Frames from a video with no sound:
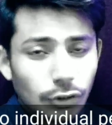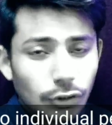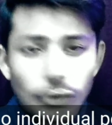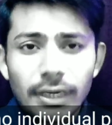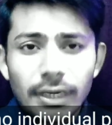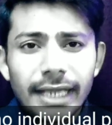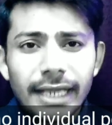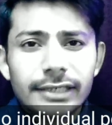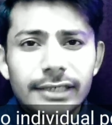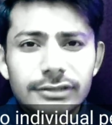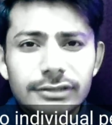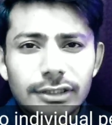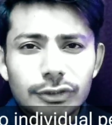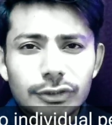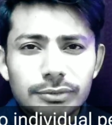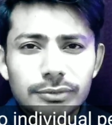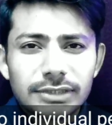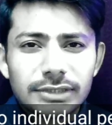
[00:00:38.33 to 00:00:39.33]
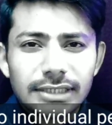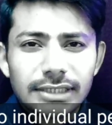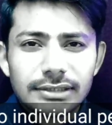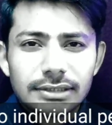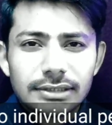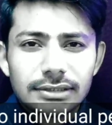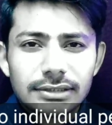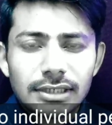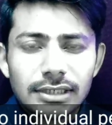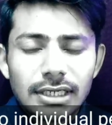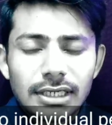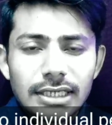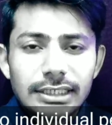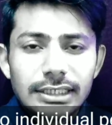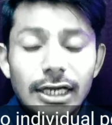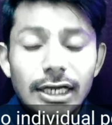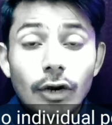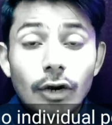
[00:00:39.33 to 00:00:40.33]
और एनी सर्क्यूमसेंसेस
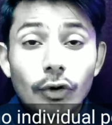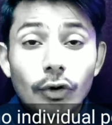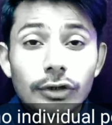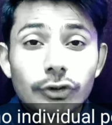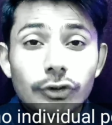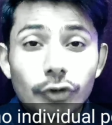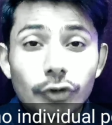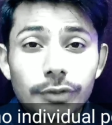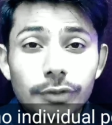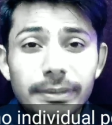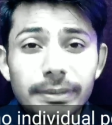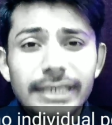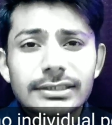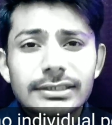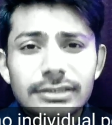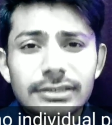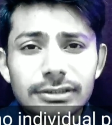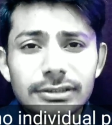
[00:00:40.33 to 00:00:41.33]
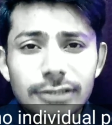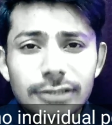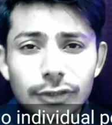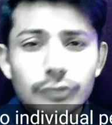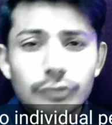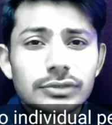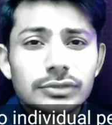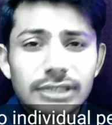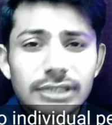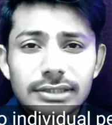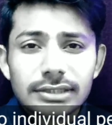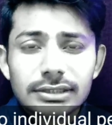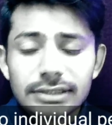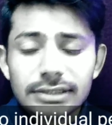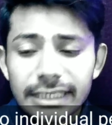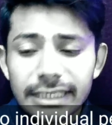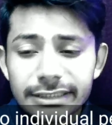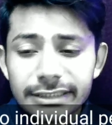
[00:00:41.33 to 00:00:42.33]
या और कोई भी ऐसी
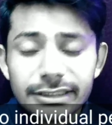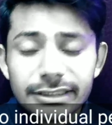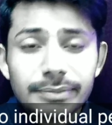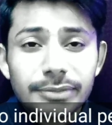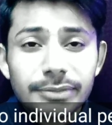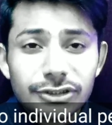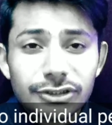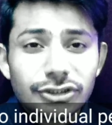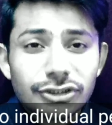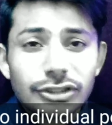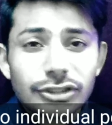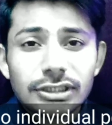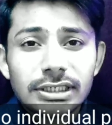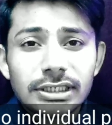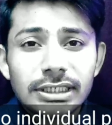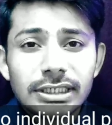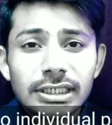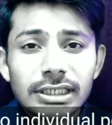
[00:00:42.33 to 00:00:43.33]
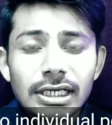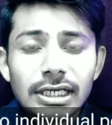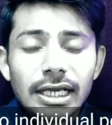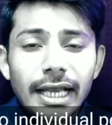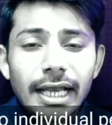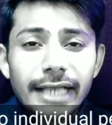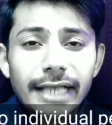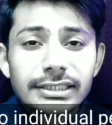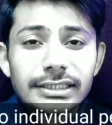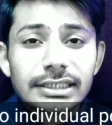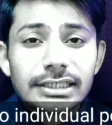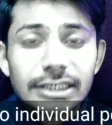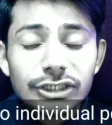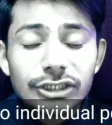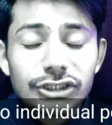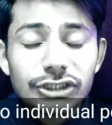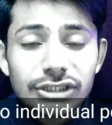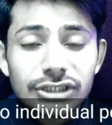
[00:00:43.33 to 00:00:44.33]
सर्क्यूमसेंसेस ऐसी परिस्थिति ऐसी
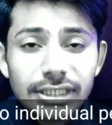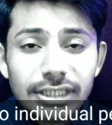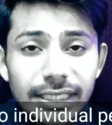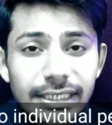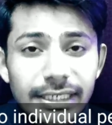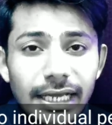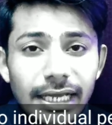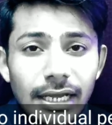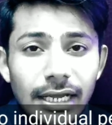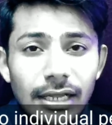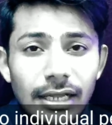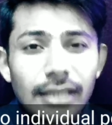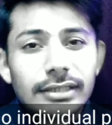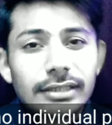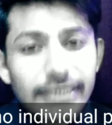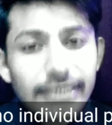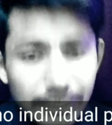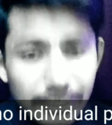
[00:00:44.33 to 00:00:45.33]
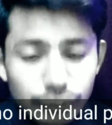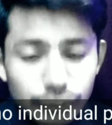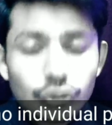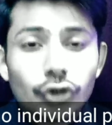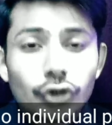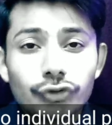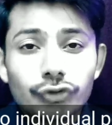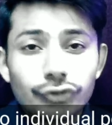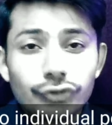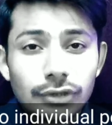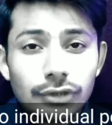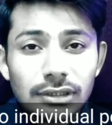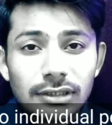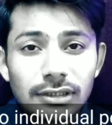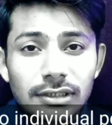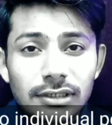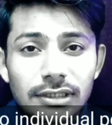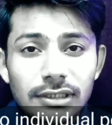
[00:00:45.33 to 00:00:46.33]
कंडीशन नहीं है दैट आई एम सोरफुल
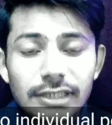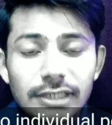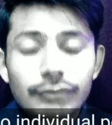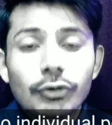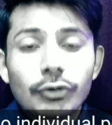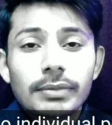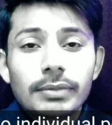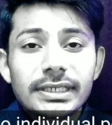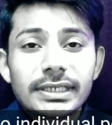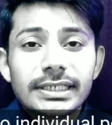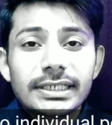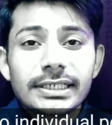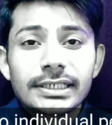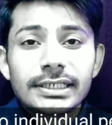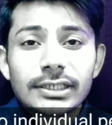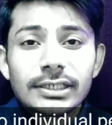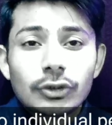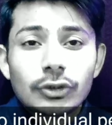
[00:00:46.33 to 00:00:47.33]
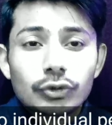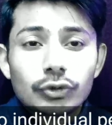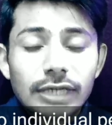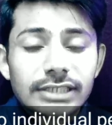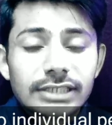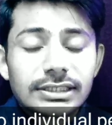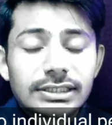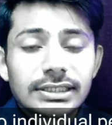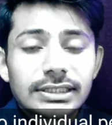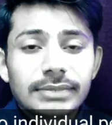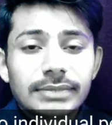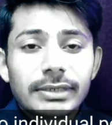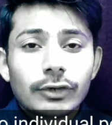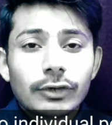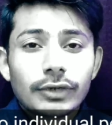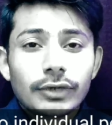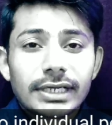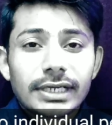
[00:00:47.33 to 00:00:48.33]
कि वो मेरी उदासी
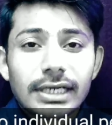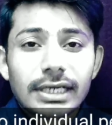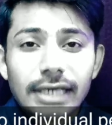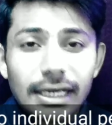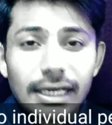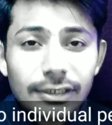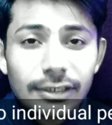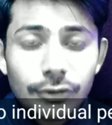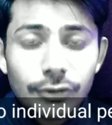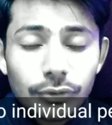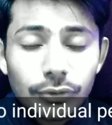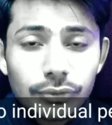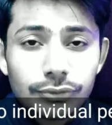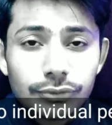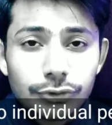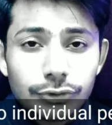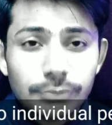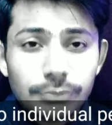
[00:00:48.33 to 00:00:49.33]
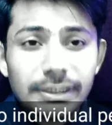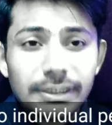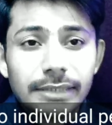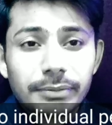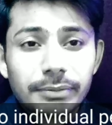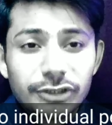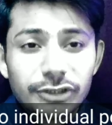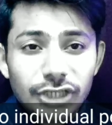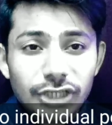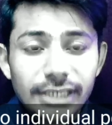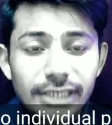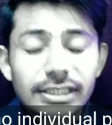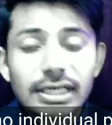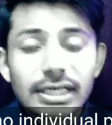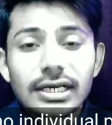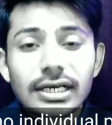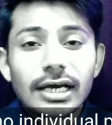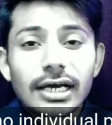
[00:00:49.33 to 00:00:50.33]
में होने का कारण हो जो मेरी
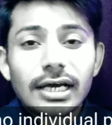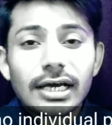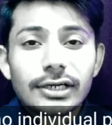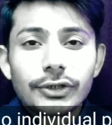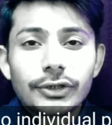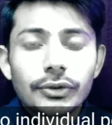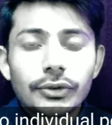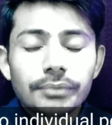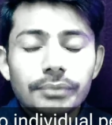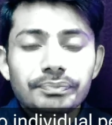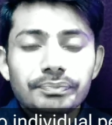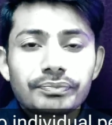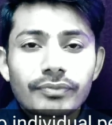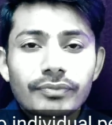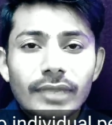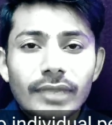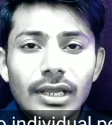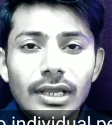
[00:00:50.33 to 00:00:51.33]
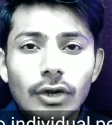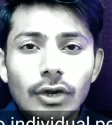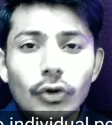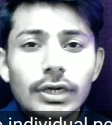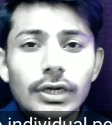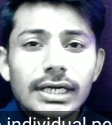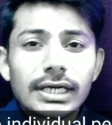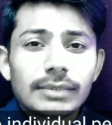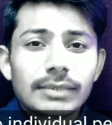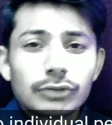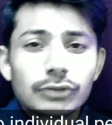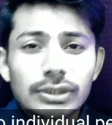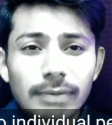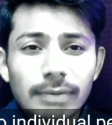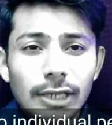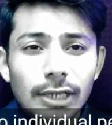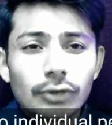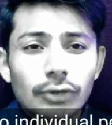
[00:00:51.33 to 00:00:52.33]
परेशानी का कारण हो और अगर मुझे
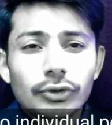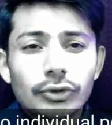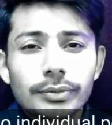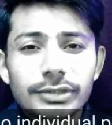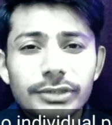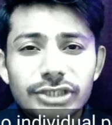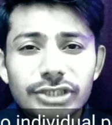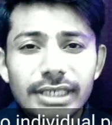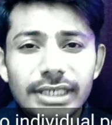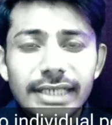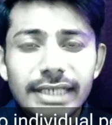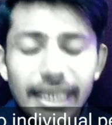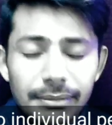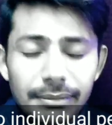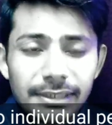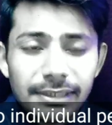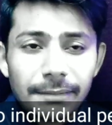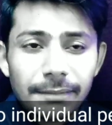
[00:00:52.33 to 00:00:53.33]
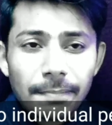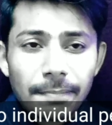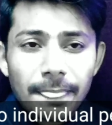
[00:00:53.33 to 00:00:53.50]
मान लो कोई परेशानी है भी